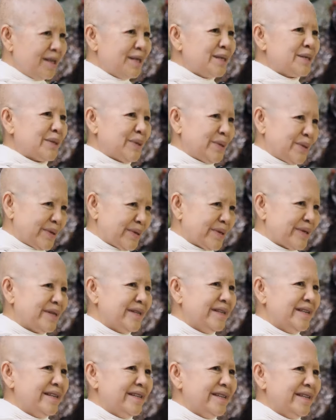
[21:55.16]
ที่สุด
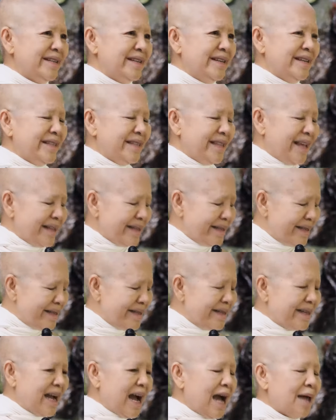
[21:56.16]
ที่สุดนั่นคื
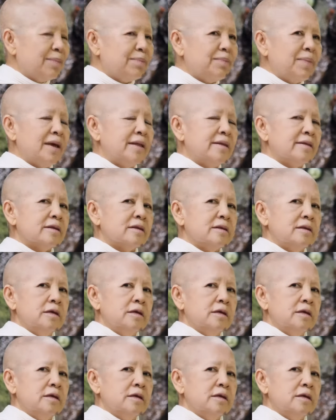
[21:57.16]
อการเป็น